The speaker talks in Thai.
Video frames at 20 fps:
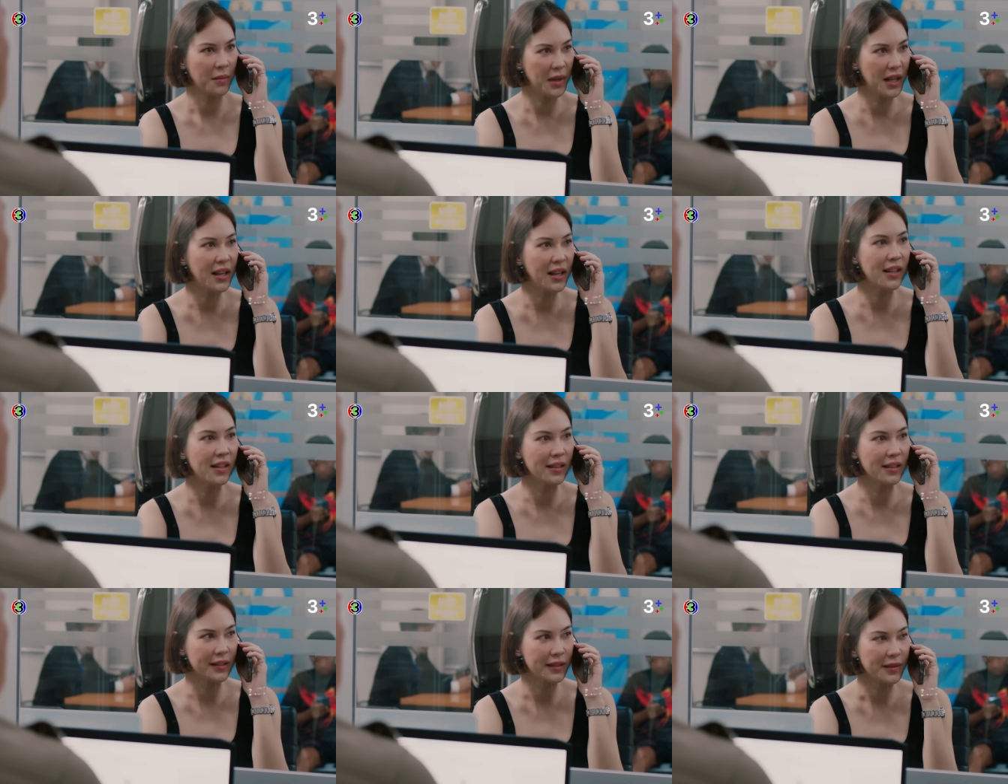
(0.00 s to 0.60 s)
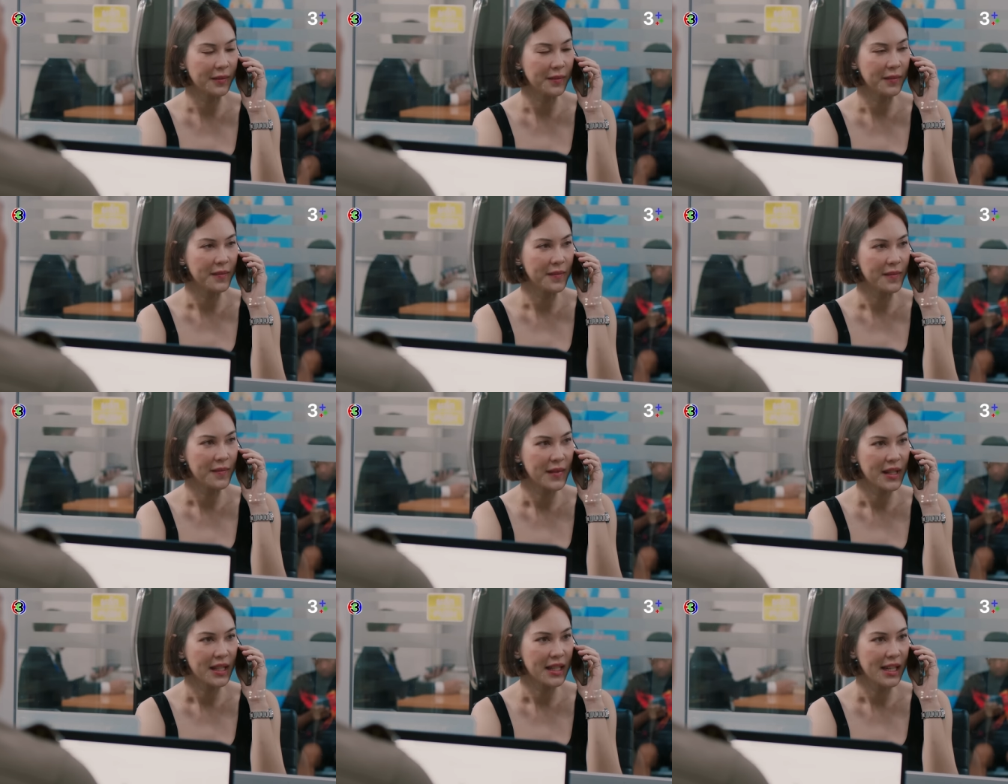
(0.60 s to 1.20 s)
พี่เลิศ
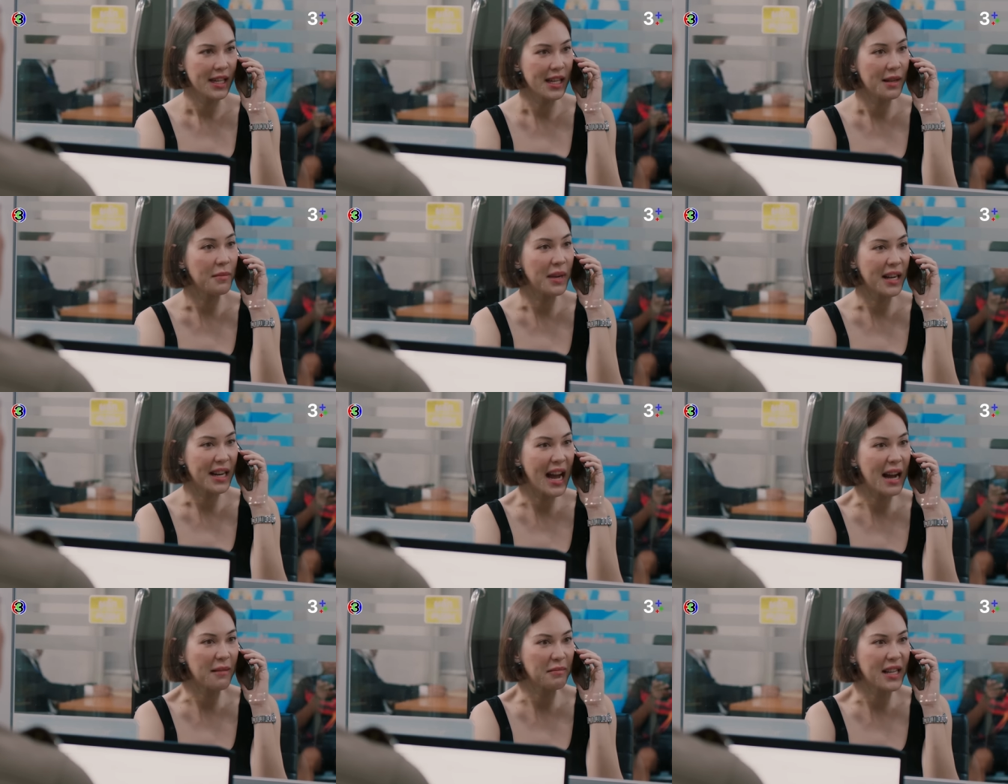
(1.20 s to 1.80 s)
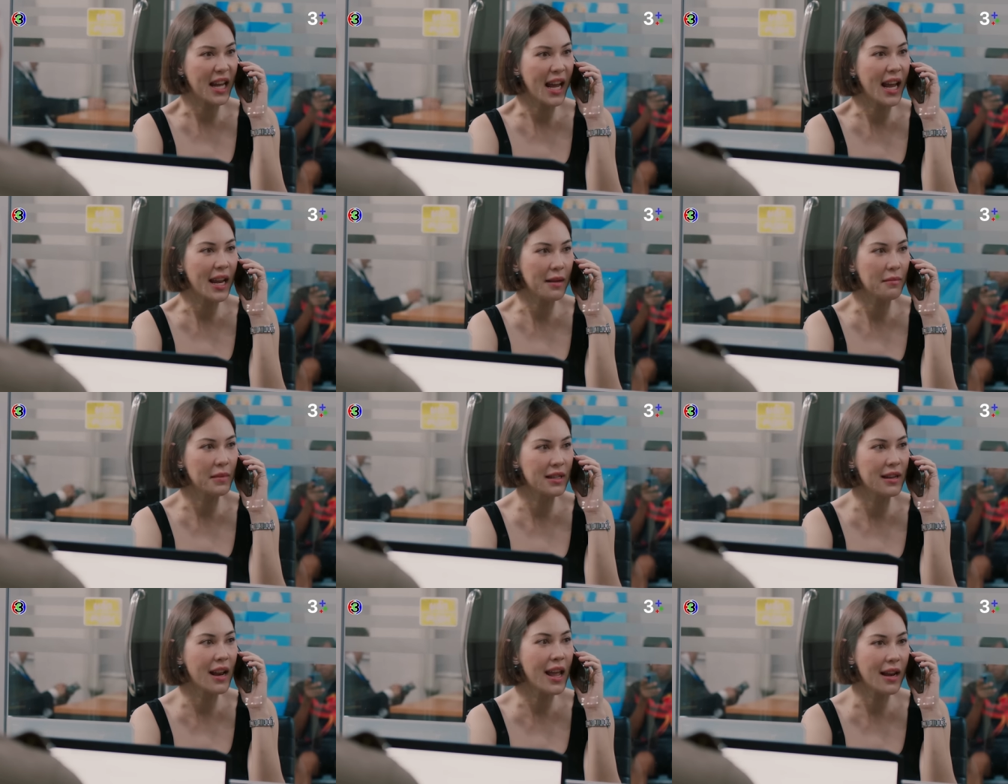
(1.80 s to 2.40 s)
อีมาดามเคน
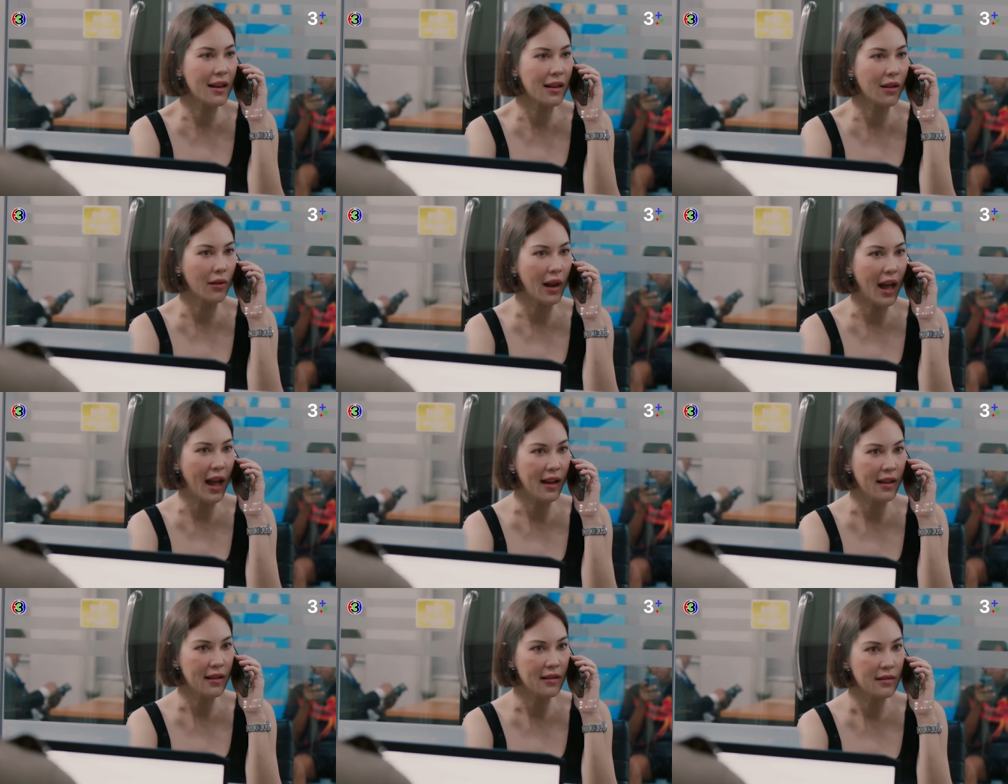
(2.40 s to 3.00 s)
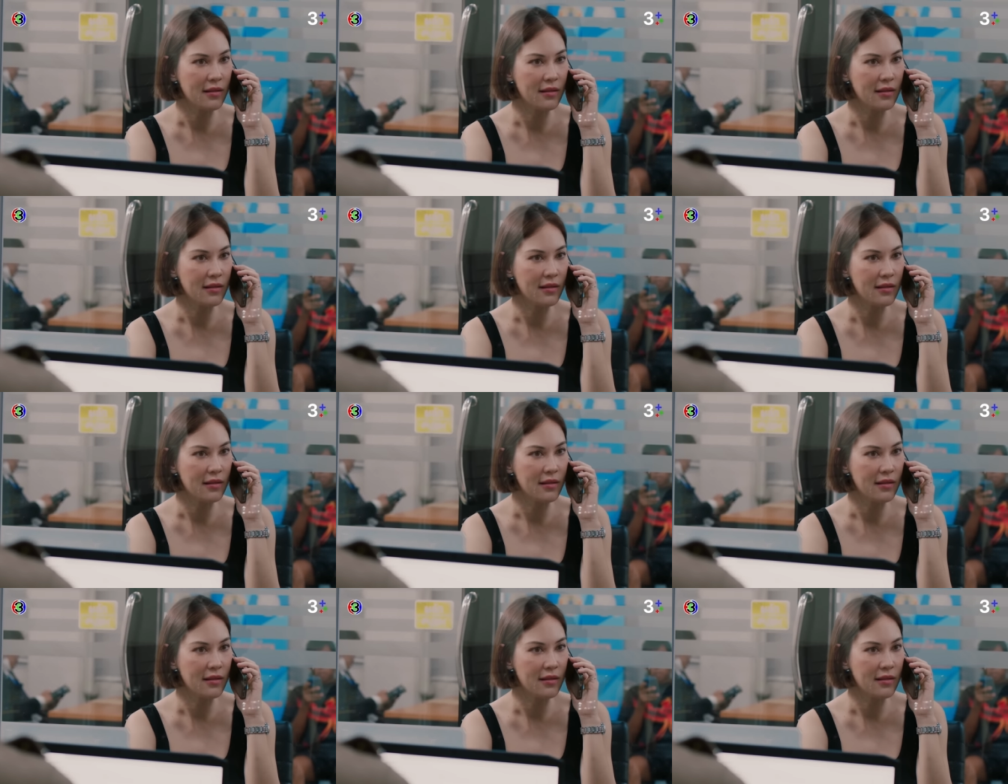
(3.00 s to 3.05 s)
มันเล่นเราแหละ